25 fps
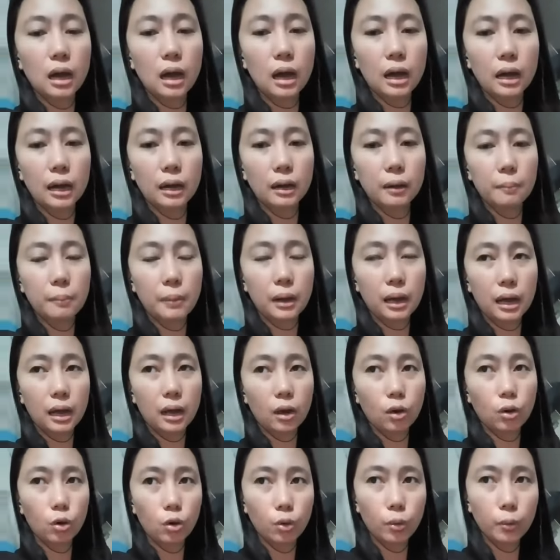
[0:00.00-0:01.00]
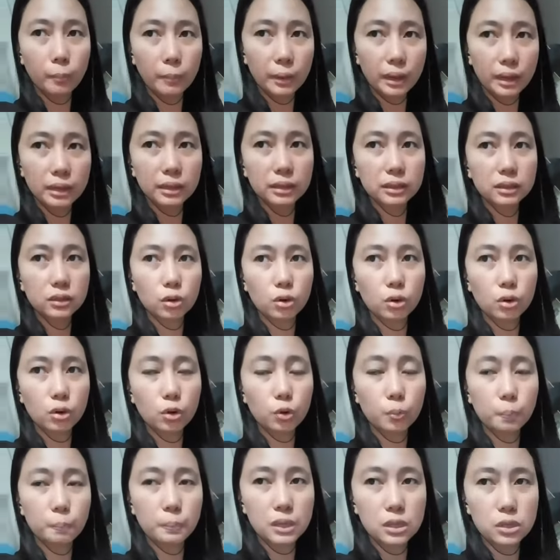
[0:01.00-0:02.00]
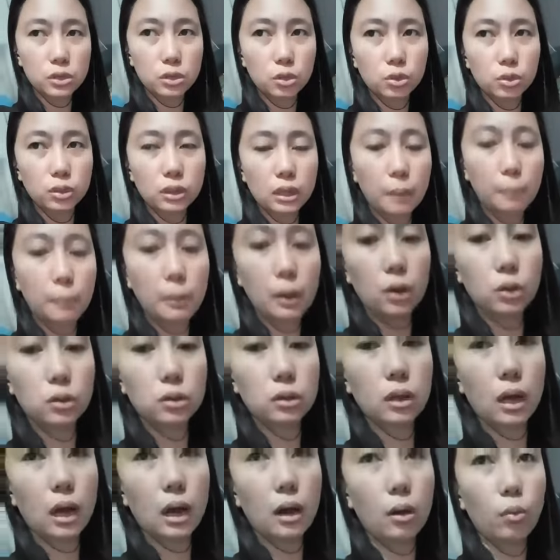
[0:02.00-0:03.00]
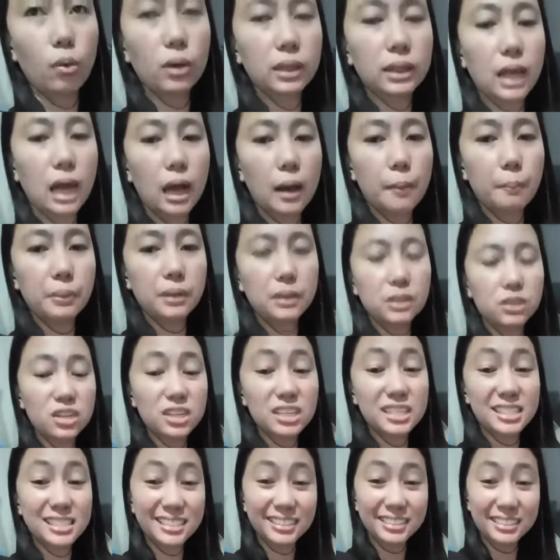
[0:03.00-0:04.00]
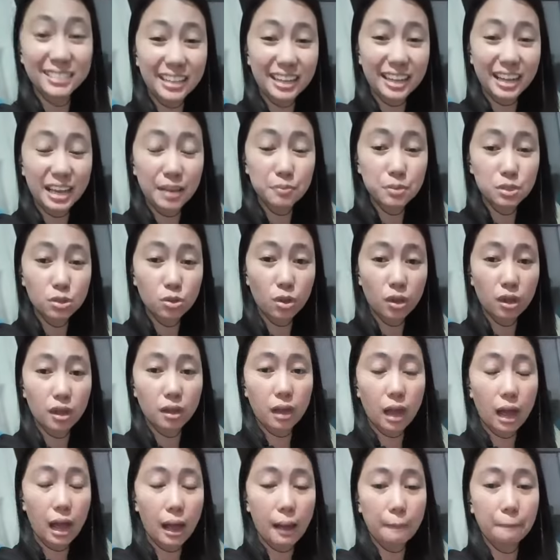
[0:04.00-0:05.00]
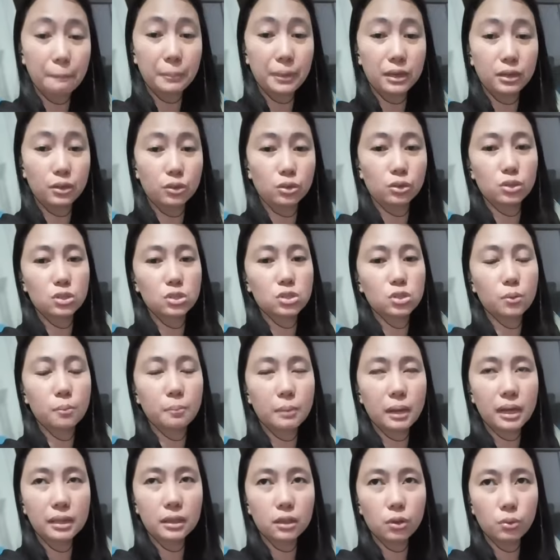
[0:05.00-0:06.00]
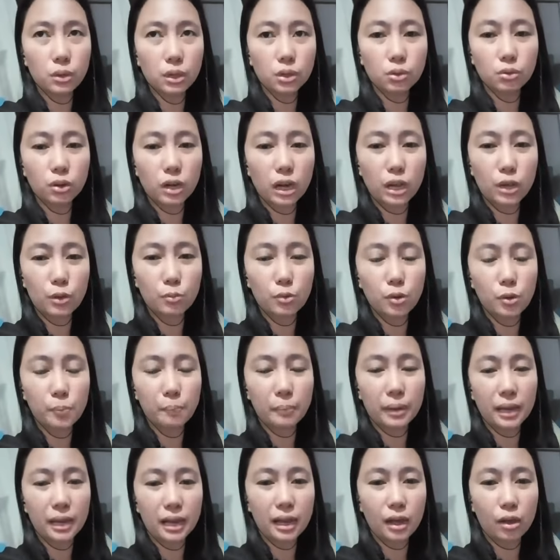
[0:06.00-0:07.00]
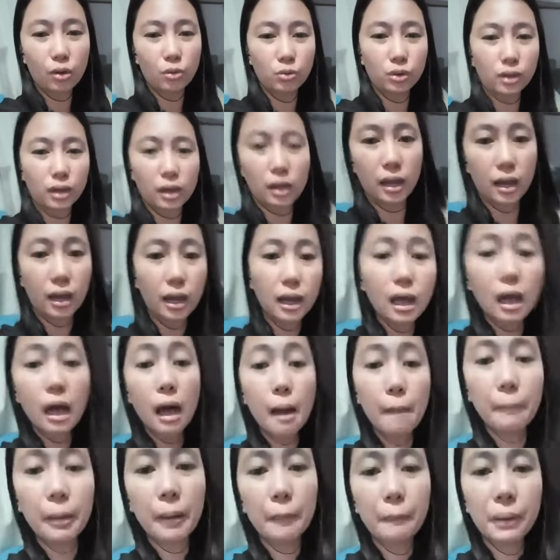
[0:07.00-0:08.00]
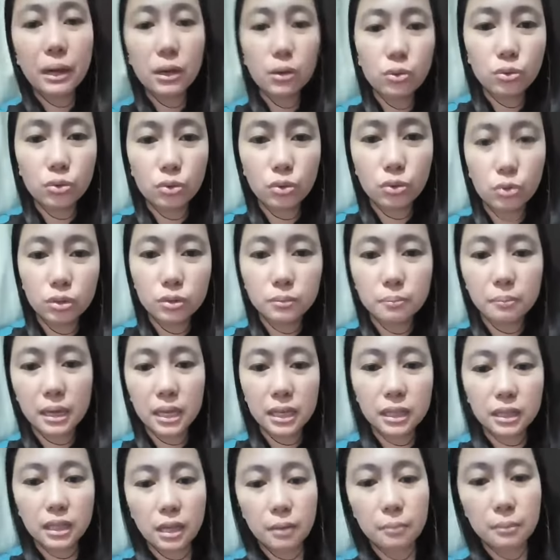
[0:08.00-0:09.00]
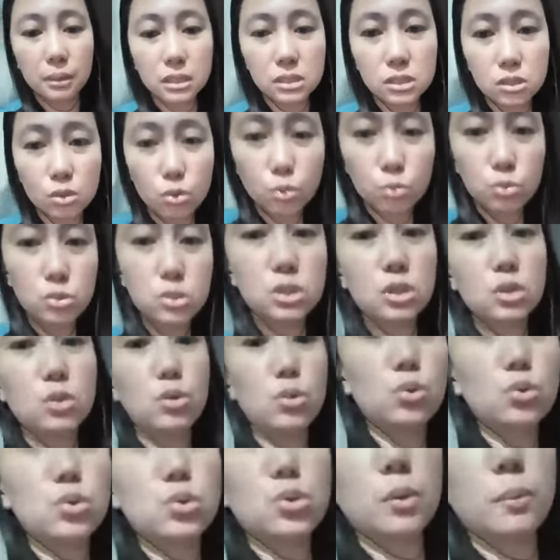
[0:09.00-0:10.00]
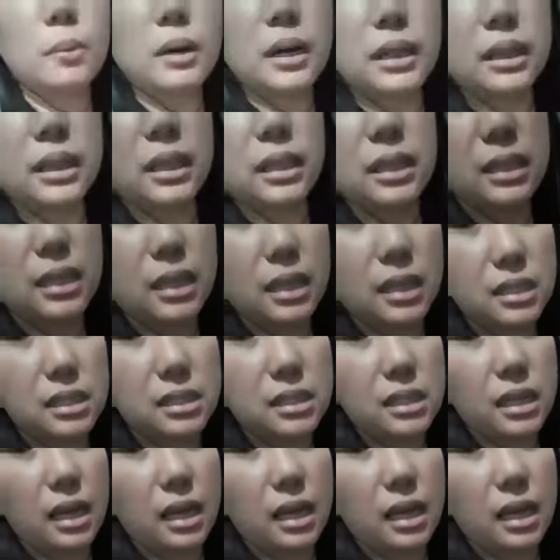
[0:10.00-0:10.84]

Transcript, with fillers: uh, mga comment or opinion about uh, what happened yesterday. And so happy, no? So by the way, kung ngayon mo pa lang ako na papanood, my name is Rosin Lusong Martinez